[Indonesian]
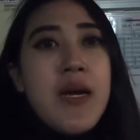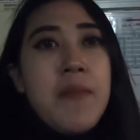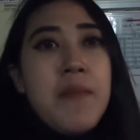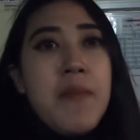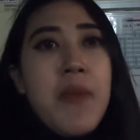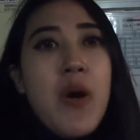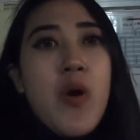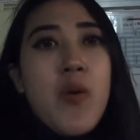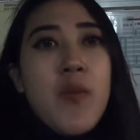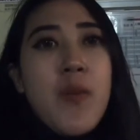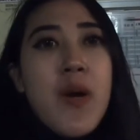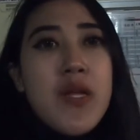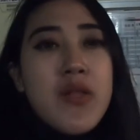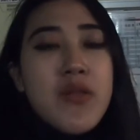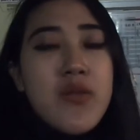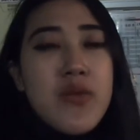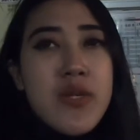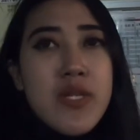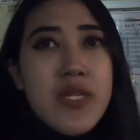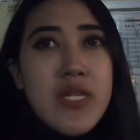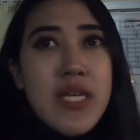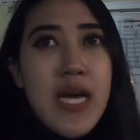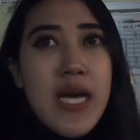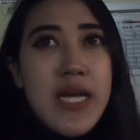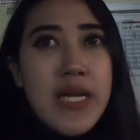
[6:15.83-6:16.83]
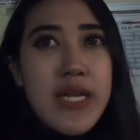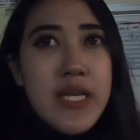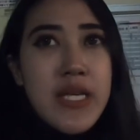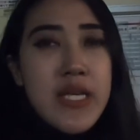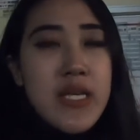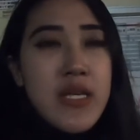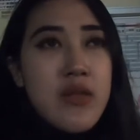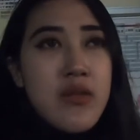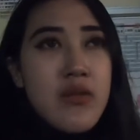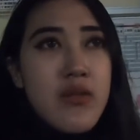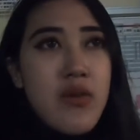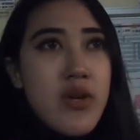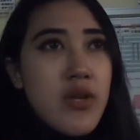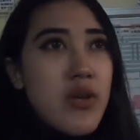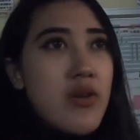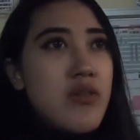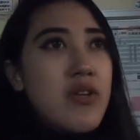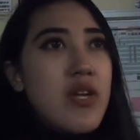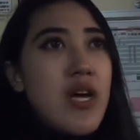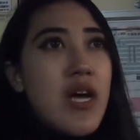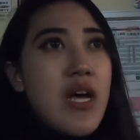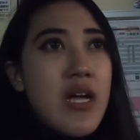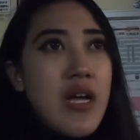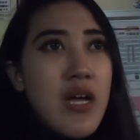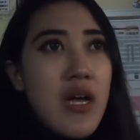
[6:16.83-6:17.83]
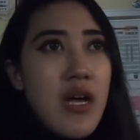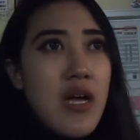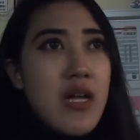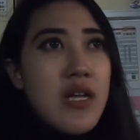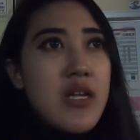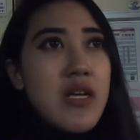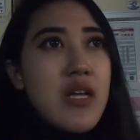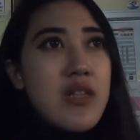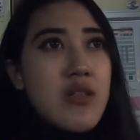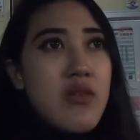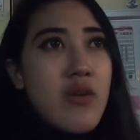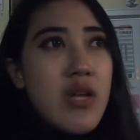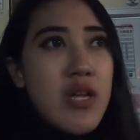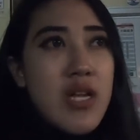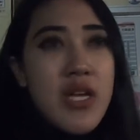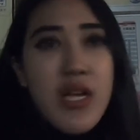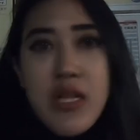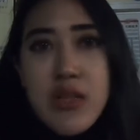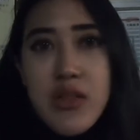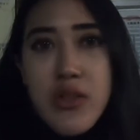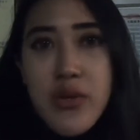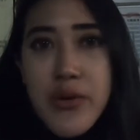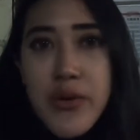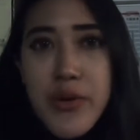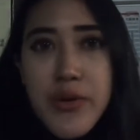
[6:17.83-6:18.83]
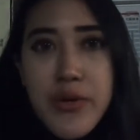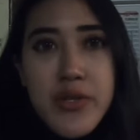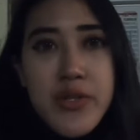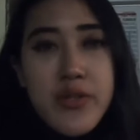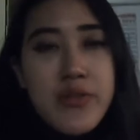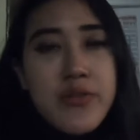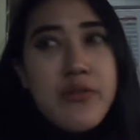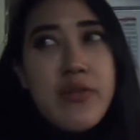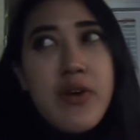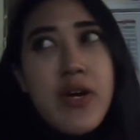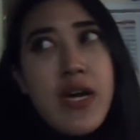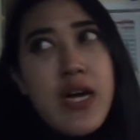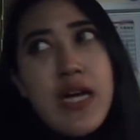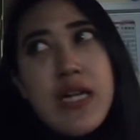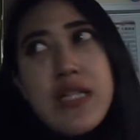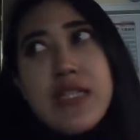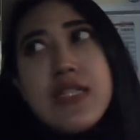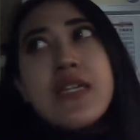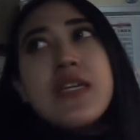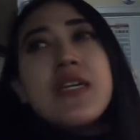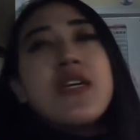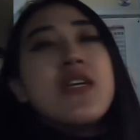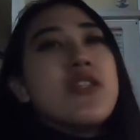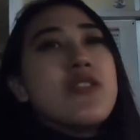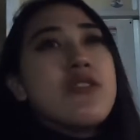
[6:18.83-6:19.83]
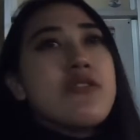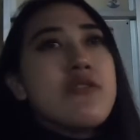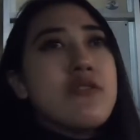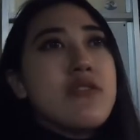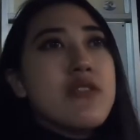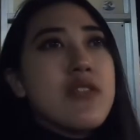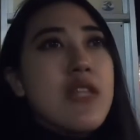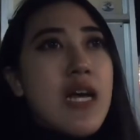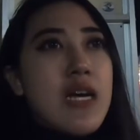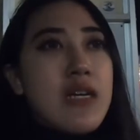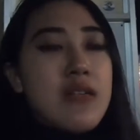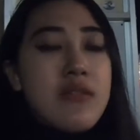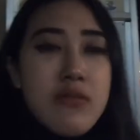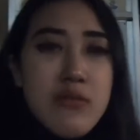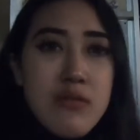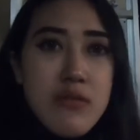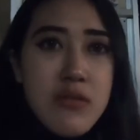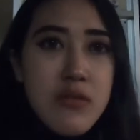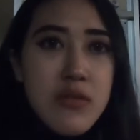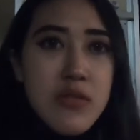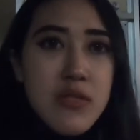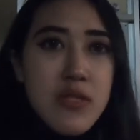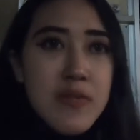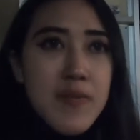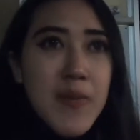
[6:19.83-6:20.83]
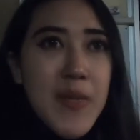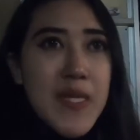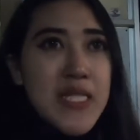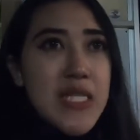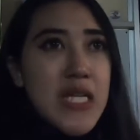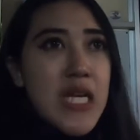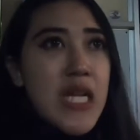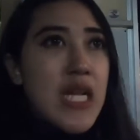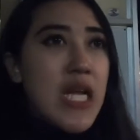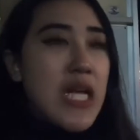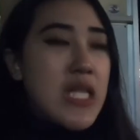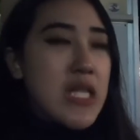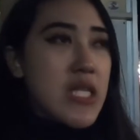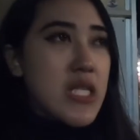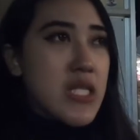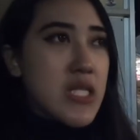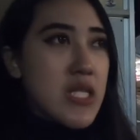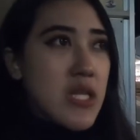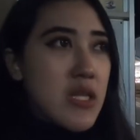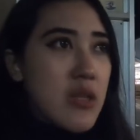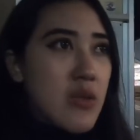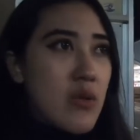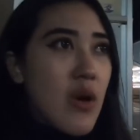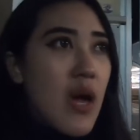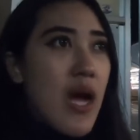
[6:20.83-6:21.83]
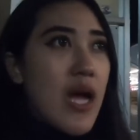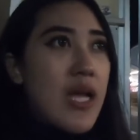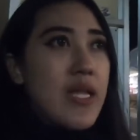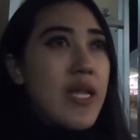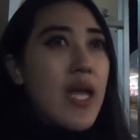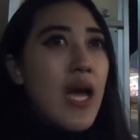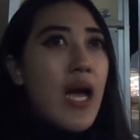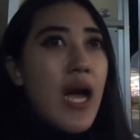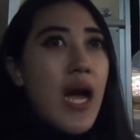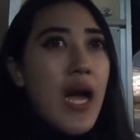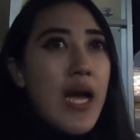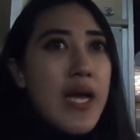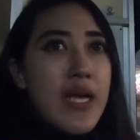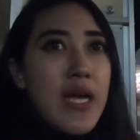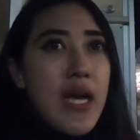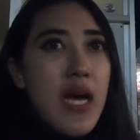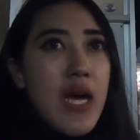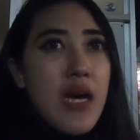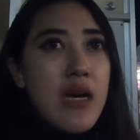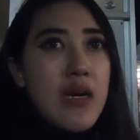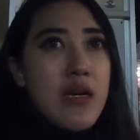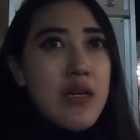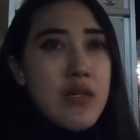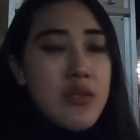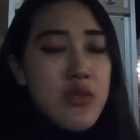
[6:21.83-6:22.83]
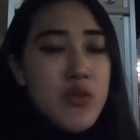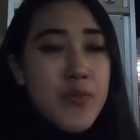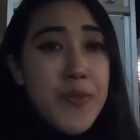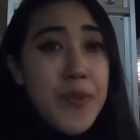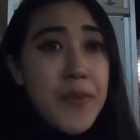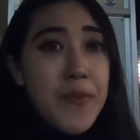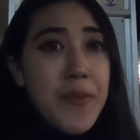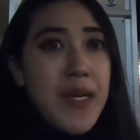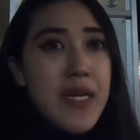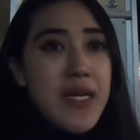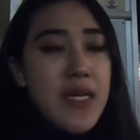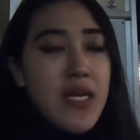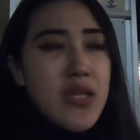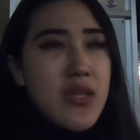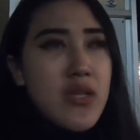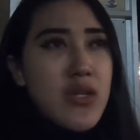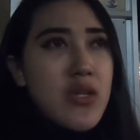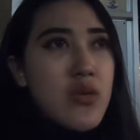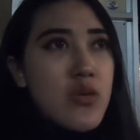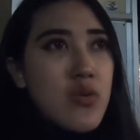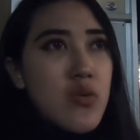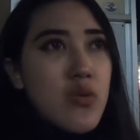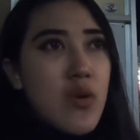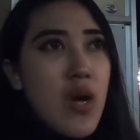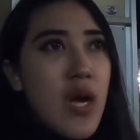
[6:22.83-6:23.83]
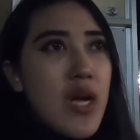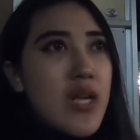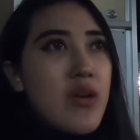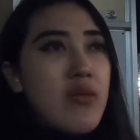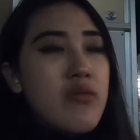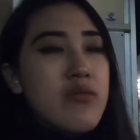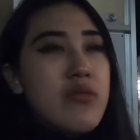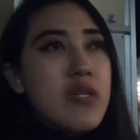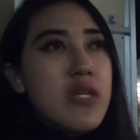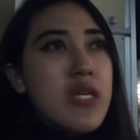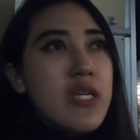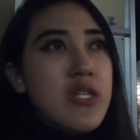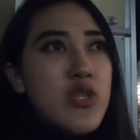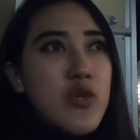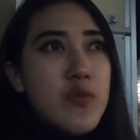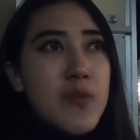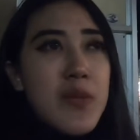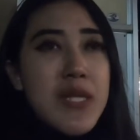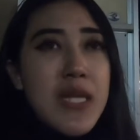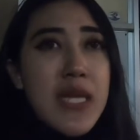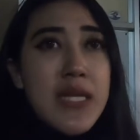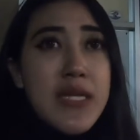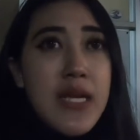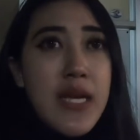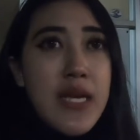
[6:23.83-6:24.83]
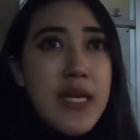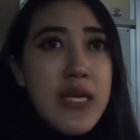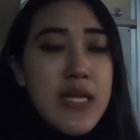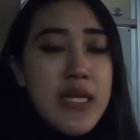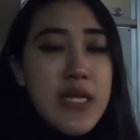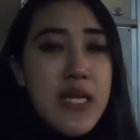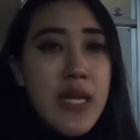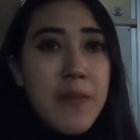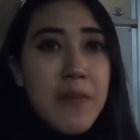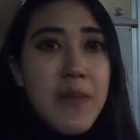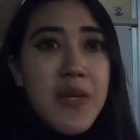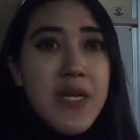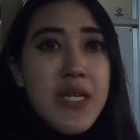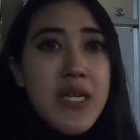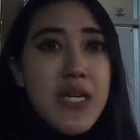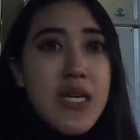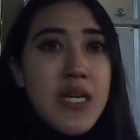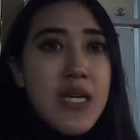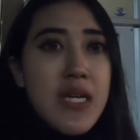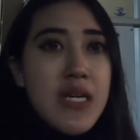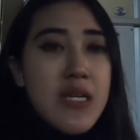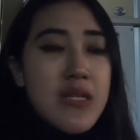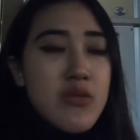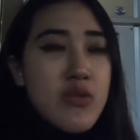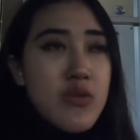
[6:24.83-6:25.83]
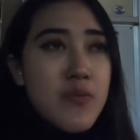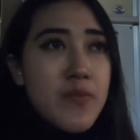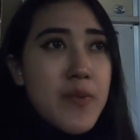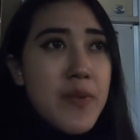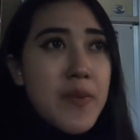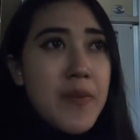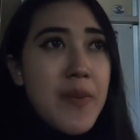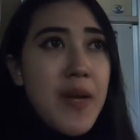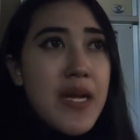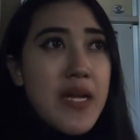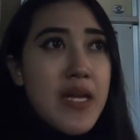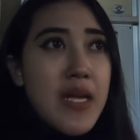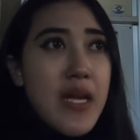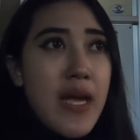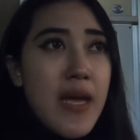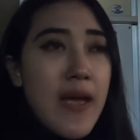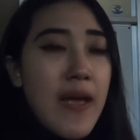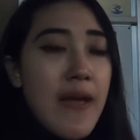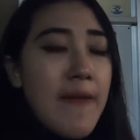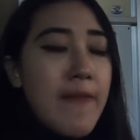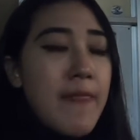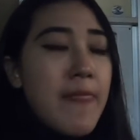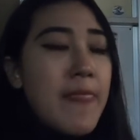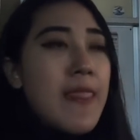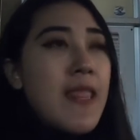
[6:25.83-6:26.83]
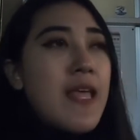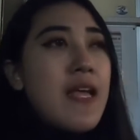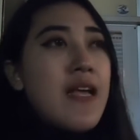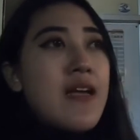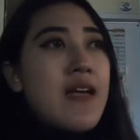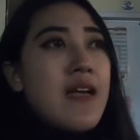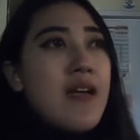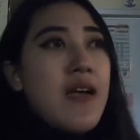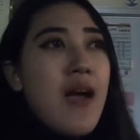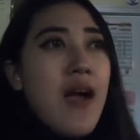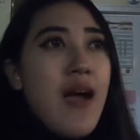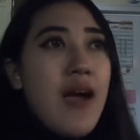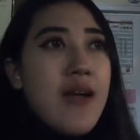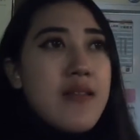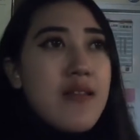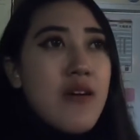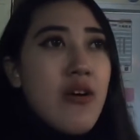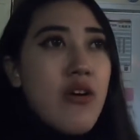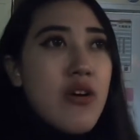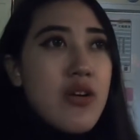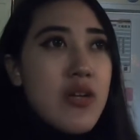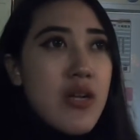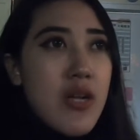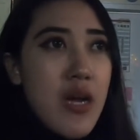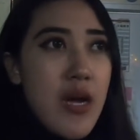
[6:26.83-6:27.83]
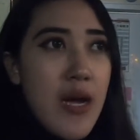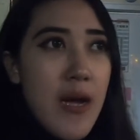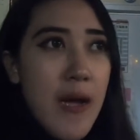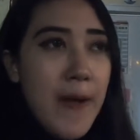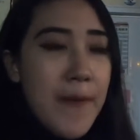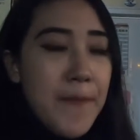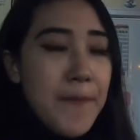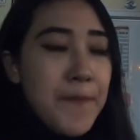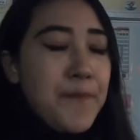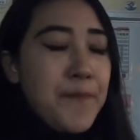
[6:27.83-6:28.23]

mau bantuin nyari gitu oh ya udah arigato arigato gitu kan terus langsung pas ngeliat di situ ada kayak uh, supermarket gitu ah ya udah deh coba tanyain yang benar supermarket ada orang